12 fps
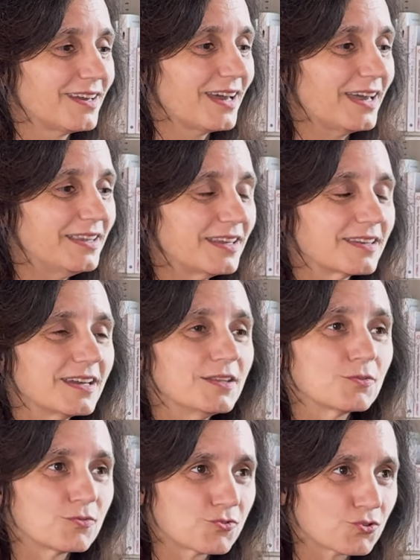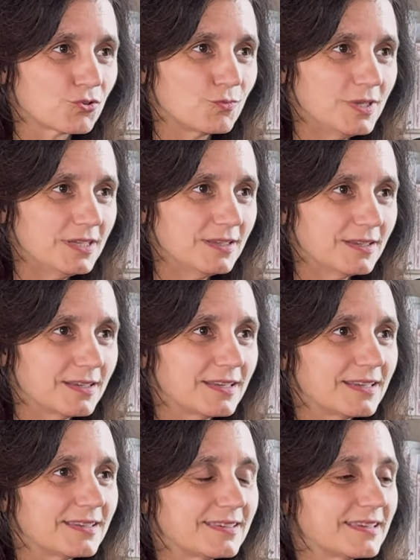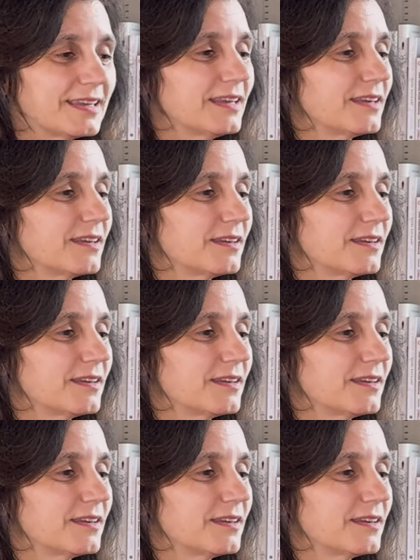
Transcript: Heineken, aujourd'hui, c'est